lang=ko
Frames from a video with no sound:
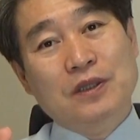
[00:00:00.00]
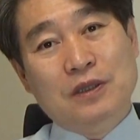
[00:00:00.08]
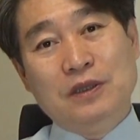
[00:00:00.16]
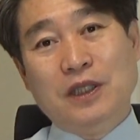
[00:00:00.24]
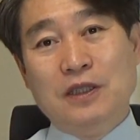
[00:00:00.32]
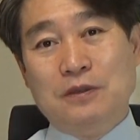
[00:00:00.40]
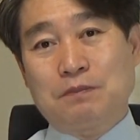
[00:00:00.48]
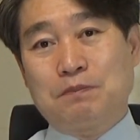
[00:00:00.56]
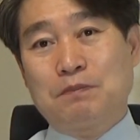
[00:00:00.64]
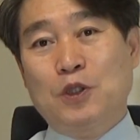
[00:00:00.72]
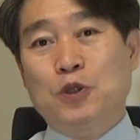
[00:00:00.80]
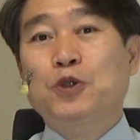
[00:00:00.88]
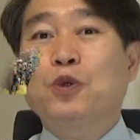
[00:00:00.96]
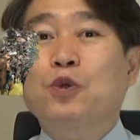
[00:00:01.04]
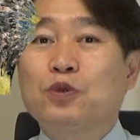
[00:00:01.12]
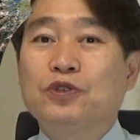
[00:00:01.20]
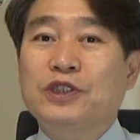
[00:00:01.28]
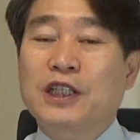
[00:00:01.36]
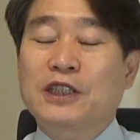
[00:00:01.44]
그때는
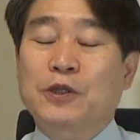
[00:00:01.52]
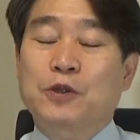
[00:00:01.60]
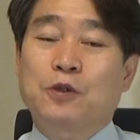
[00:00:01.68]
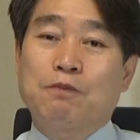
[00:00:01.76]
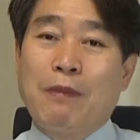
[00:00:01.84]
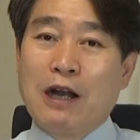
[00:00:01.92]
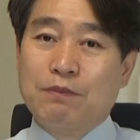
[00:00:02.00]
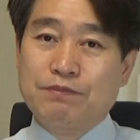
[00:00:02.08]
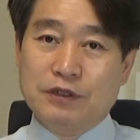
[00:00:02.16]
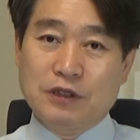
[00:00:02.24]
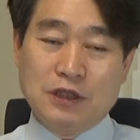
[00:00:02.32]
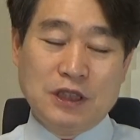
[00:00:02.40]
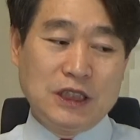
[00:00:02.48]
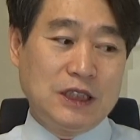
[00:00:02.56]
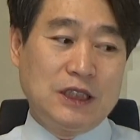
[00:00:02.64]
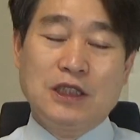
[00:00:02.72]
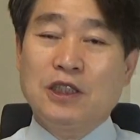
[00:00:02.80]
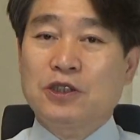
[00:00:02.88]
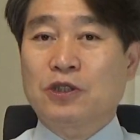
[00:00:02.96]
쇼군 체제로
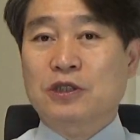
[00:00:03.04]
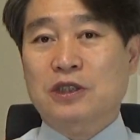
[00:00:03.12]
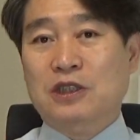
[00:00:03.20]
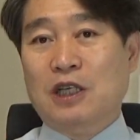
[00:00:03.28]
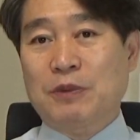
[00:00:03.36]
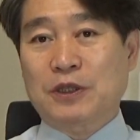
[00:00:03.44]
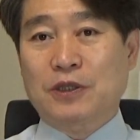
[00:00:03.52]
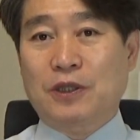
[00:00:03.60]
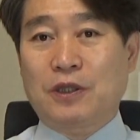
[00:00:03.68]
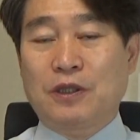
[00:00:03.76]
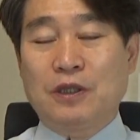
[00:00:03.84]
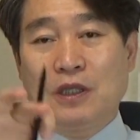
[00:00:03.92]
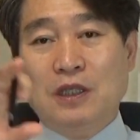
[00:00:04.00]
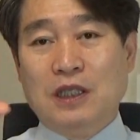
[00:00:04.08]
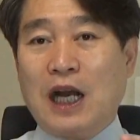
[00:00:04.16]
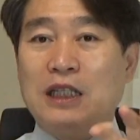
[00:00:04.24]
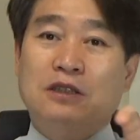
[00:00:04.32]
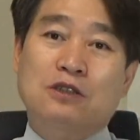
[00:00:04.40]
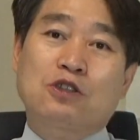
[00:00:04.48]
막부들이 정치를 하면서
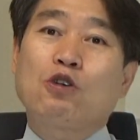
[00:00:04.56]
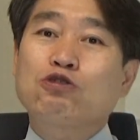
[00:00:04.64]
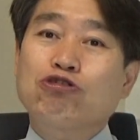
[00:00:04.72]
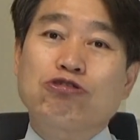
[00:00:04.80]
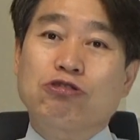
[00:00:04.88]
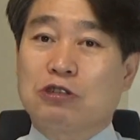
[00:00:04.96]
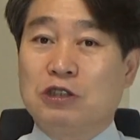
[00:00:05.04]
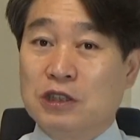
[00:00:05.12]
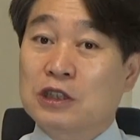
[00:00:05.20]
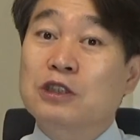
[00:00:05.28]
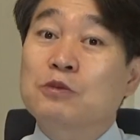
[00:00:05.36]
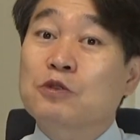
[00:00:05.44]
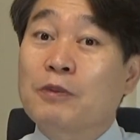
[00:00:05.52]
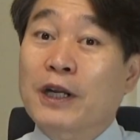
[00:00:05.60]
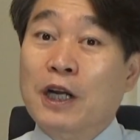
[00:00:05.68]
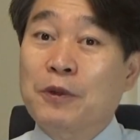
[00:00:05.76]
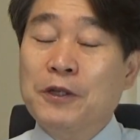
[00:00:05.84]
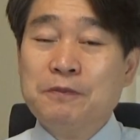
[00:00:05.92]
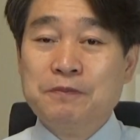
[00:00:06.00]
각 성주들 지금으로
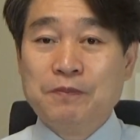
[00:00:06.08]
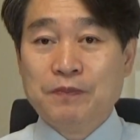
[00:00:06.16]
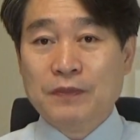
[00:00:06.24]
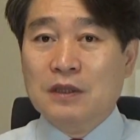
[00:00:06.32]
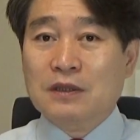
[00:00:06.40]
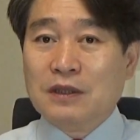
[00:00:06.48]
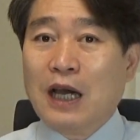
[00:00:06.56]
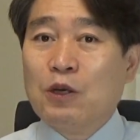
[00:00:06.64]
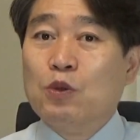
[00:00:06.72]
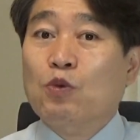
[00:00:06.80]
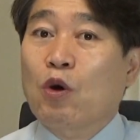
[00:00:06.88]
말하면 따로